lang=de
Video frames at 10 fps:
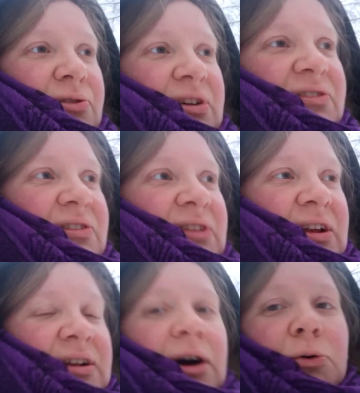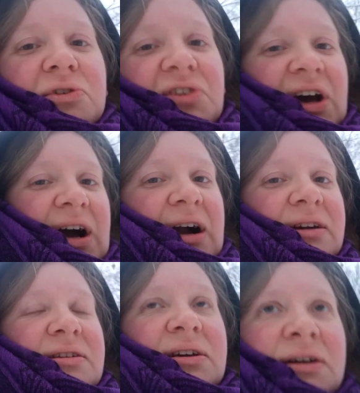also dass das dann
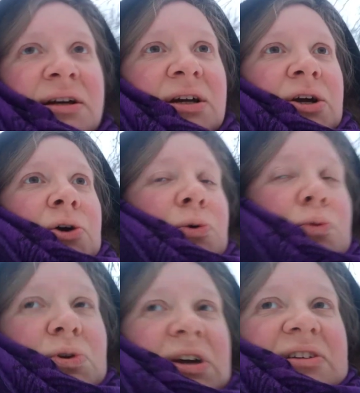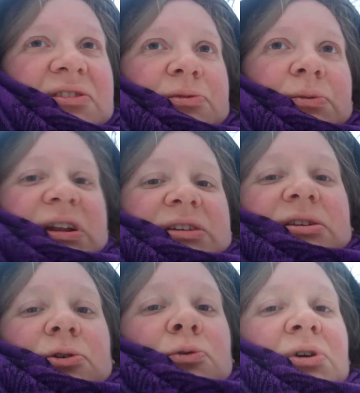rausragt oder dass es wirklich
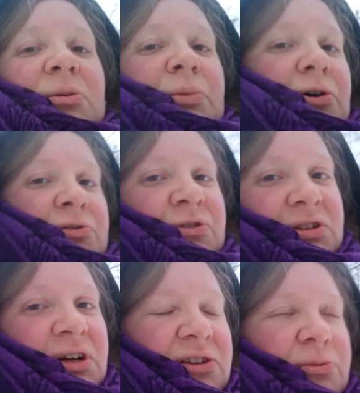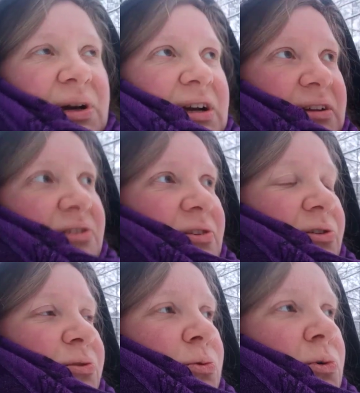in die Höhe gebaut wird. Ne? Also man kann das
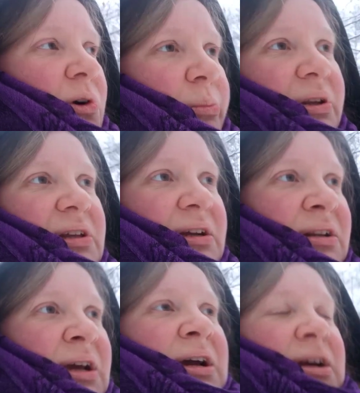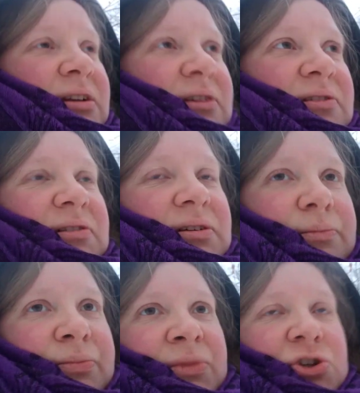auch so kombinieren, dass
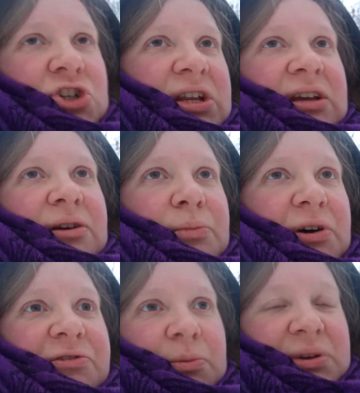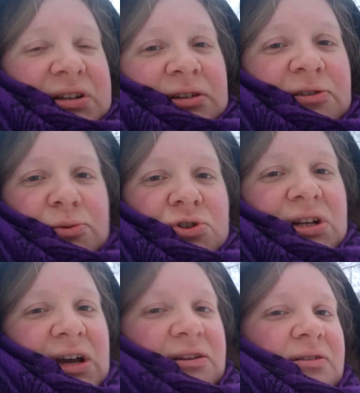ähm, Schnee immer verbindet zwischen
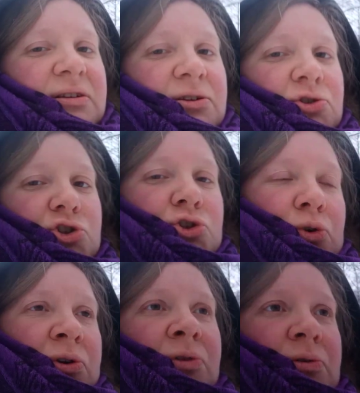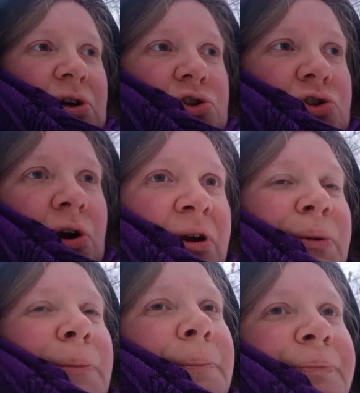einzelnen Stücken oder
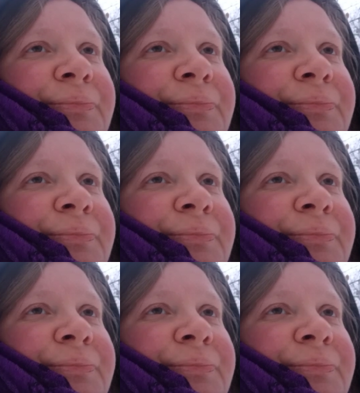Stöcken.